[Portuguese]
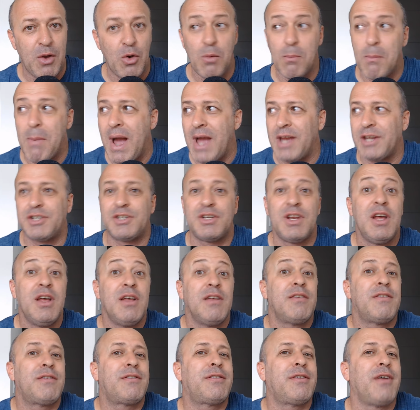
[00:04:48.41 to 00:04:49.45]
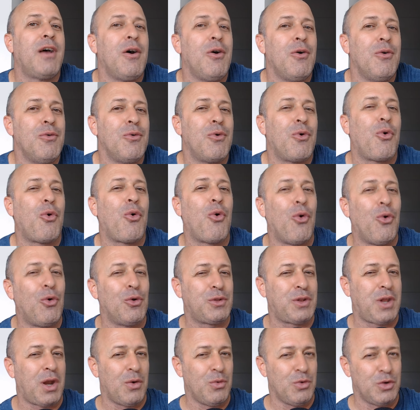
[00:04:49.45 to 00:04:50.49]
mas são
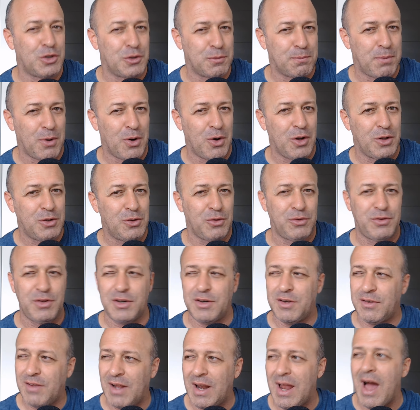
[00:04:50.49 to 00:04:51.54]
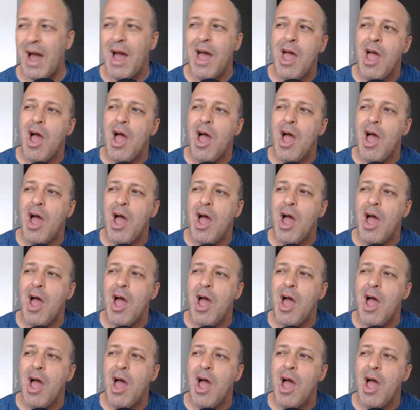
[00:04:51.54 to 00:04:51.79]
contra o esporte, ou seja, sei lá,